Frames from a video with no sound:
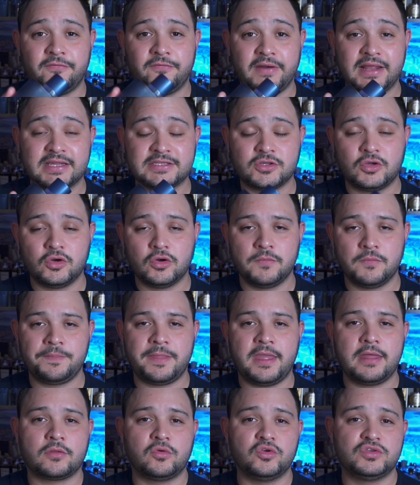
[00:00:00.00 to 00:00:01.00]

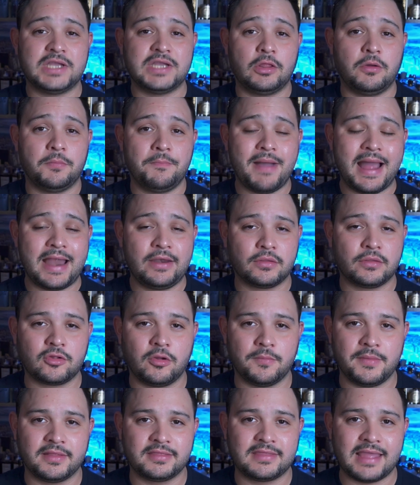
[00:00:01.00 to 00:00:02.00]
fresco. He escuchado
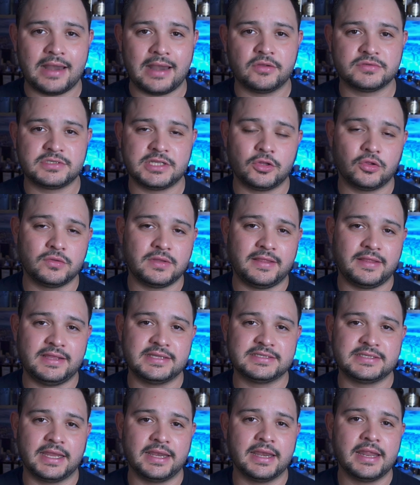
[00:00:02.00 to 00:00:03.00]
varios comentarios en donde
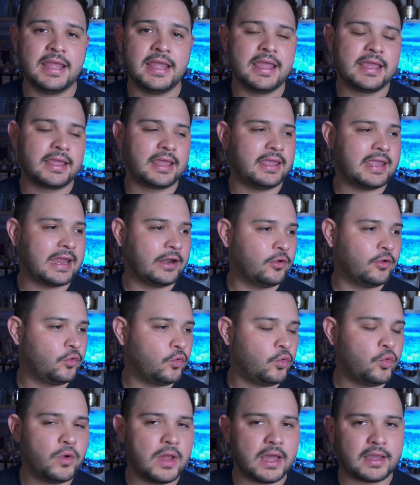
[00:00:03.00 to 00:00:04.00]
dicen que ya
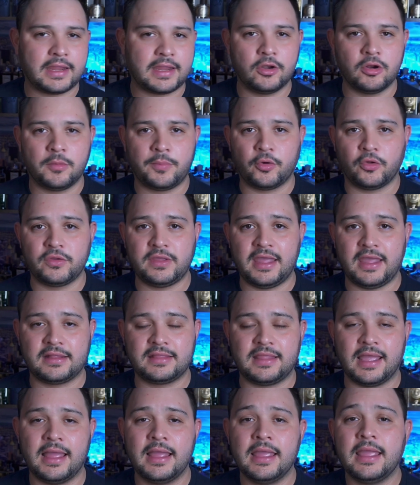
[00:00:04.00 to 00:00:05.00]
no dura, que no
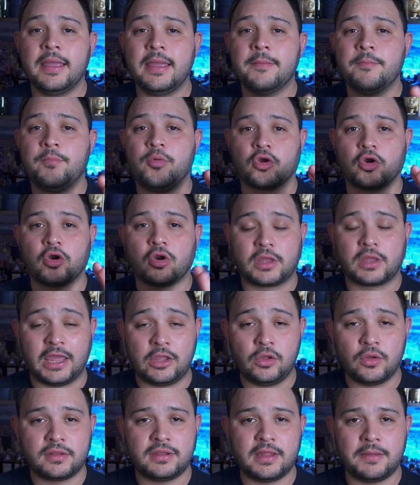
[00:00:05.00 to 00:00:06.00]
proyecta. Por lo
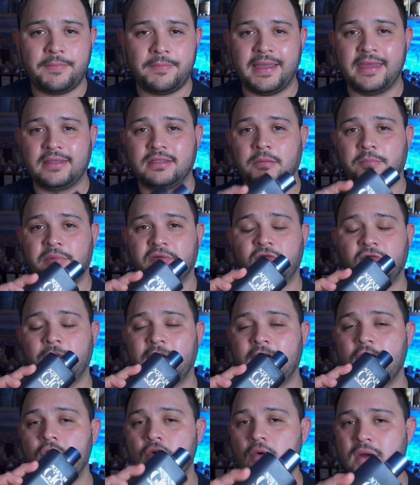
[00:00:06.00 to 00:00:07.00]
que yo sepa, este
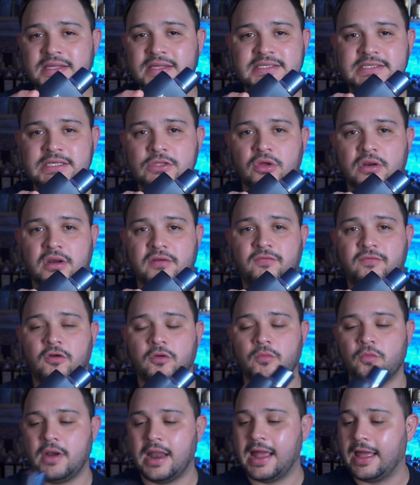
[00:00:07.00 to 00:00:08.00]
perfume no ha sido
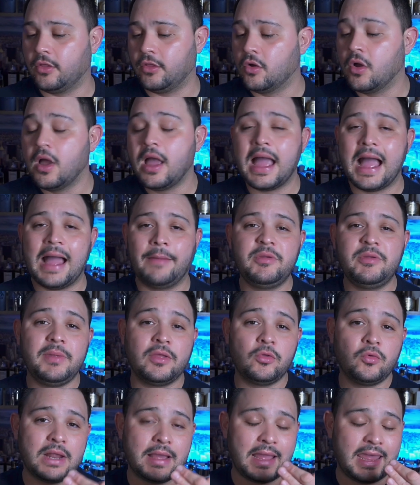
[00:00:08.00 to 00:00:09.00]
reformulado. A mí
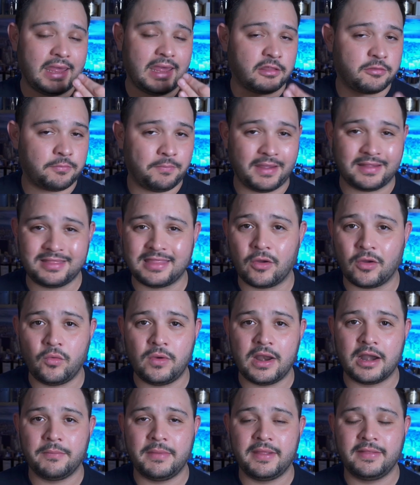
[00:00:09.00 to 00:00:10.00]
me dura
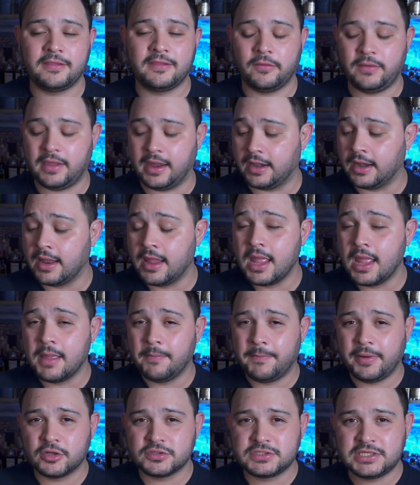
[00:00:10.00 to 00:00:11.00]
espectacularmente bien.
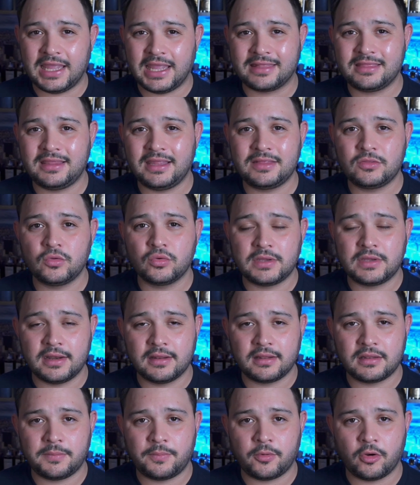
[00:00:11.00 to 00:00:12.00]
Pero si a ti tú
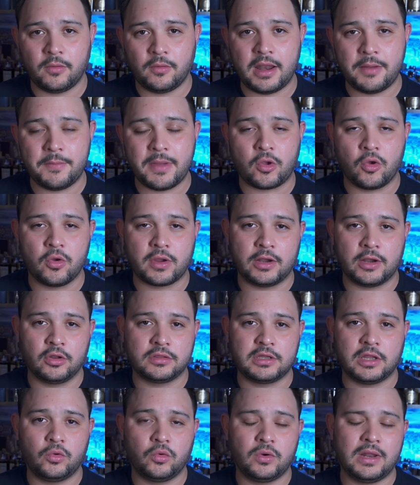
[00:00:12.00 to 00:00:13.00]
tienes ese problema con que
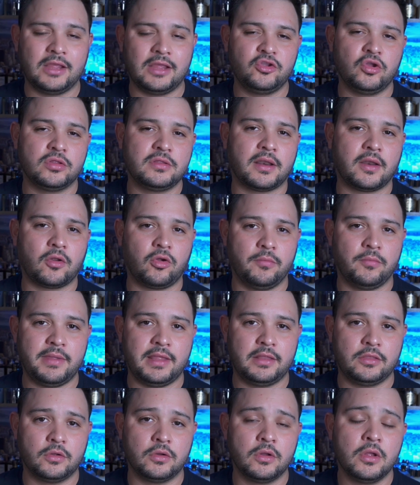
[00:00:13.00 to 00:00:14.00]
no te dura, yo te
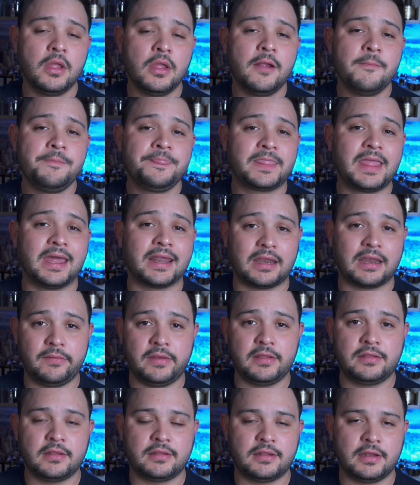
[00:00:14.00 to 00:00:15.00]
recomiendo que
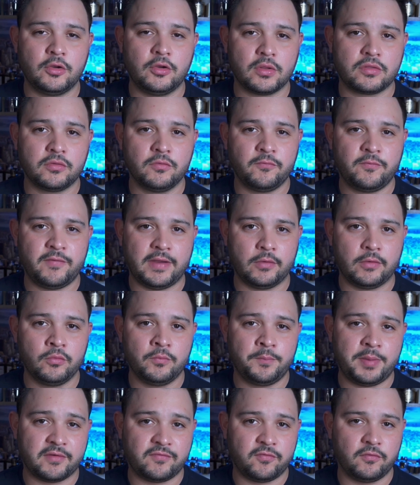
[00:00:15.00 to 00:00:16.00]
revises si no es un,
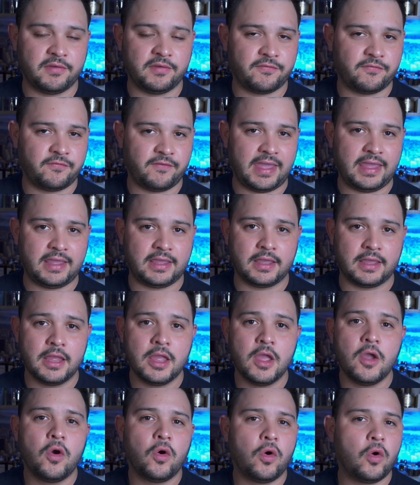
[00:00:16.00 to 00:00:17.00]
perfume fake
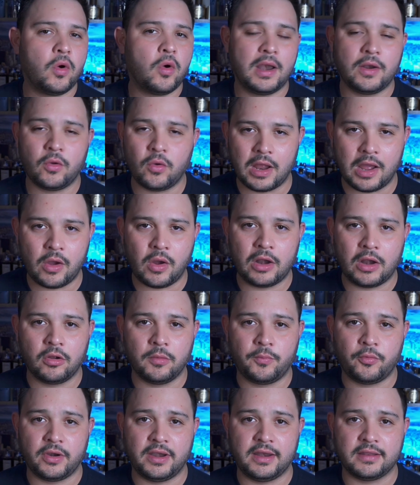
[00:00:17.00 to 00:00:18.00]
o algo, o
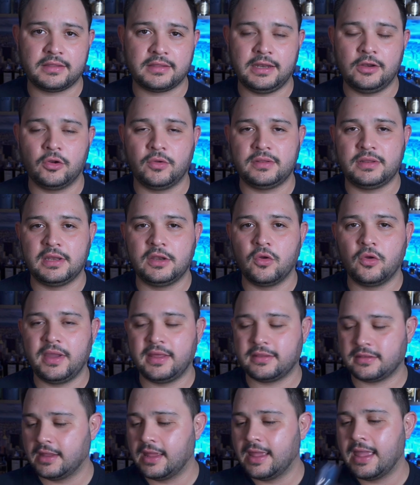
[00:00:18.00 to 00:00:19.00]
algo por el estilo. Y si
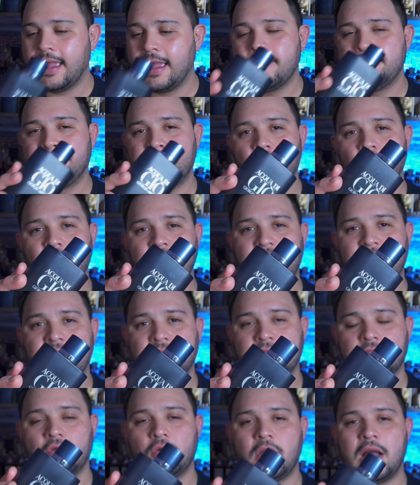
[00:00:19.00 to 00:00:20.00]
no es,
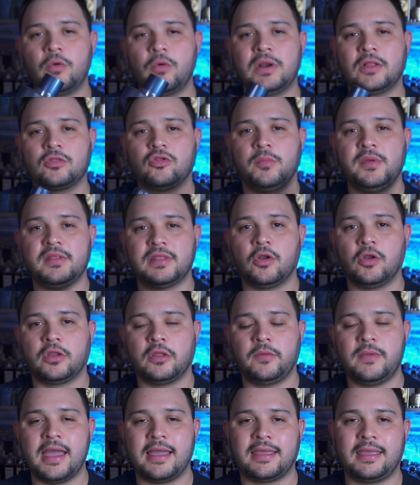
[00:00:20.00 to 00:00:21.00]
Ponle esto a un
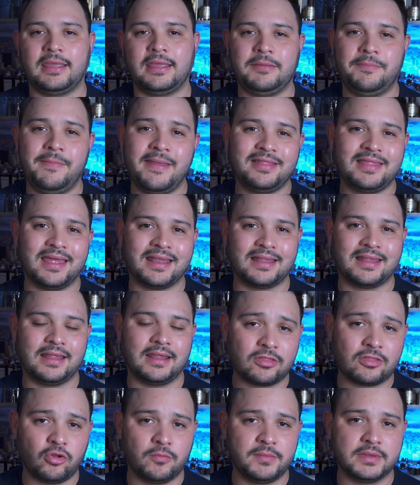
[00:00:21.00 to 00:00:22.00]
atomizador de viaje y vete
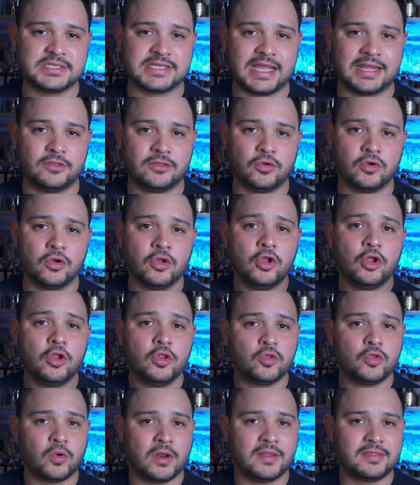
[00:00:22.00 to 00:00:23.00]
atomizando
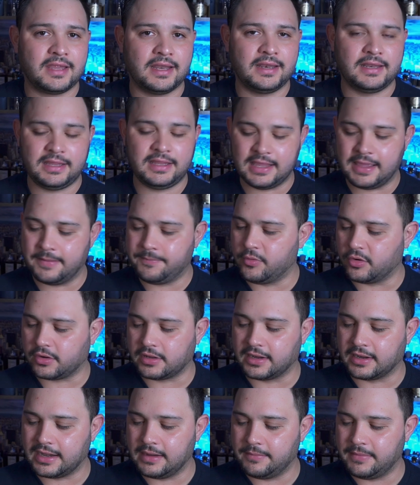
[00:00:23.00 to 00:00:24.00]
durante el día
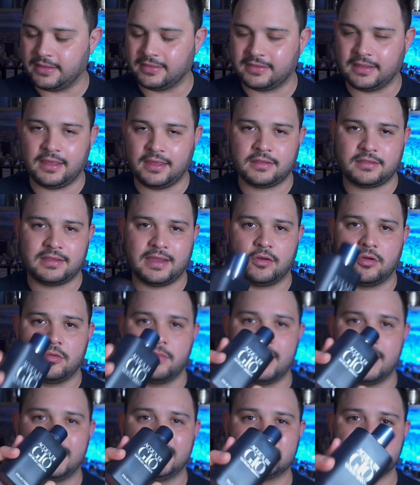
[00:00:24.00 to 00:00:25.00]
porque realmente este
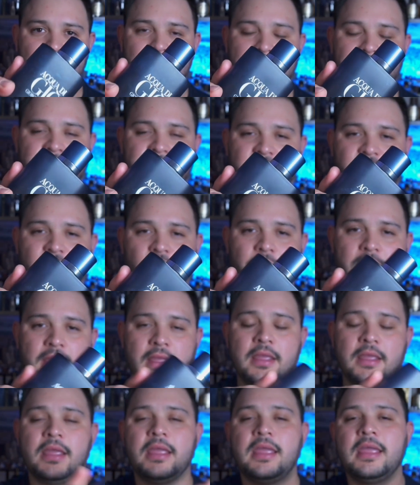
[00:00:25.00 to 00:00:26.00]
aroma es un
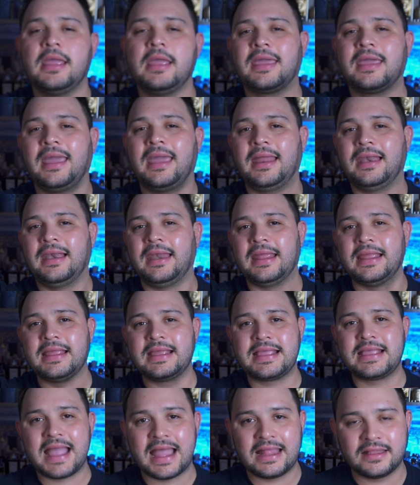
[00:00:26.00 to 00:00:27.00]
perfume que le
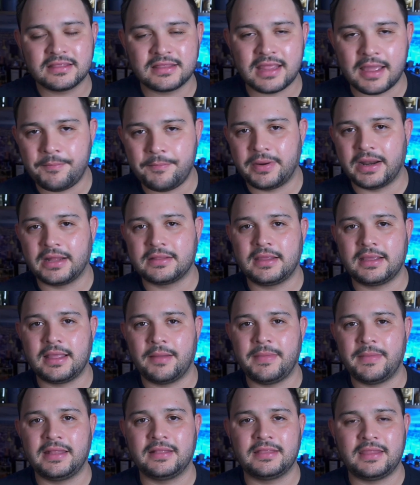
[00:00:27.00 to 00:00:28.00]
encanta
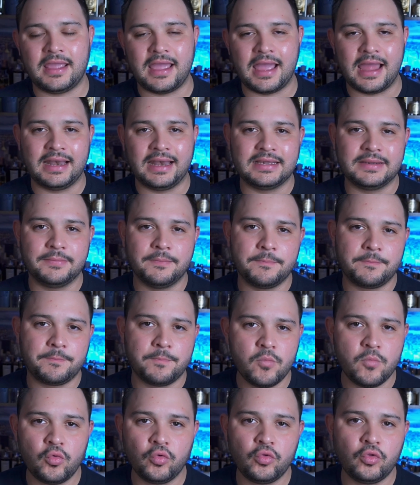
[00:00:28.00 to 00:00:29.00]
prácticamente al
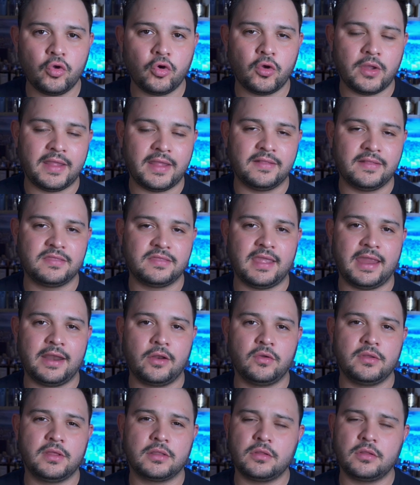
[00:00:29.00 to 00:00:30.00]
mundo
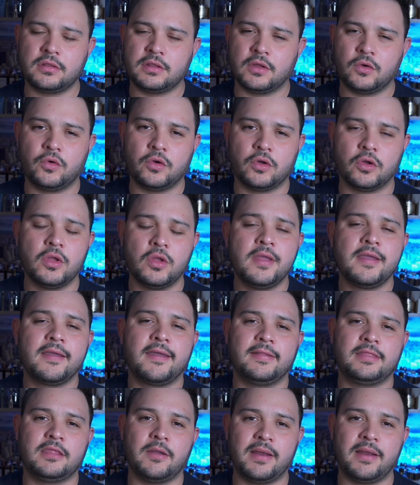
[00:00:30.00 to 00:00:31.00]
entero y estoy seguro
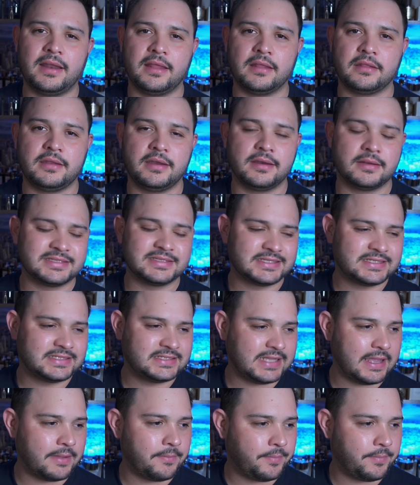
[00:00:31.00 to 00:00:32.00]
que te van a decir
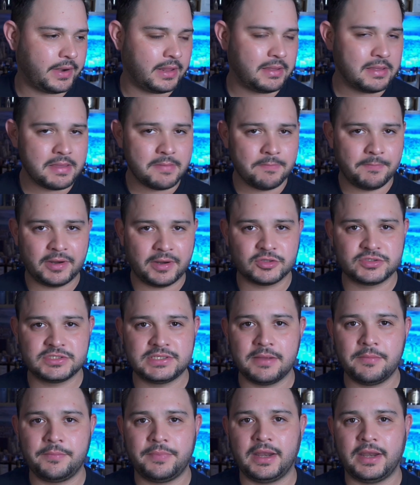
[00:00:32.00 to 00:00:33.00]
siempre, pero
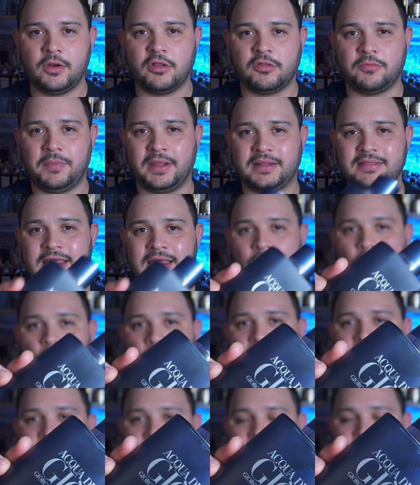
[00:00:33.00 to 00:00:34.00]
siempre lo
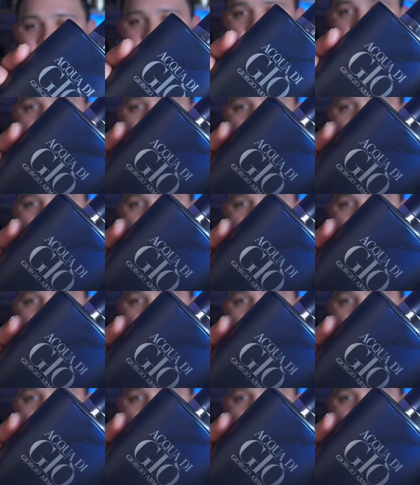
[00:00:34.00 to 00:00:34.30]
espectacular que